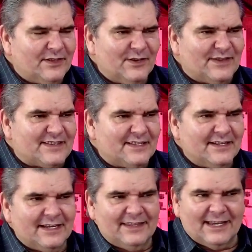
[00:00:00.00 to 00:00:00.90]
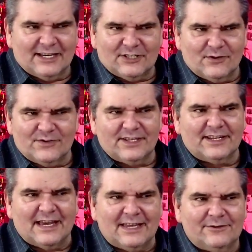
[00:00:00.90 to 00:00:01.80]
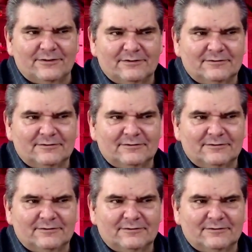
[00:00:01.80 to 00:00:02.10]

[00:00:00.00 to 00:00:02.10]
não, está se ligando na questão do Senado.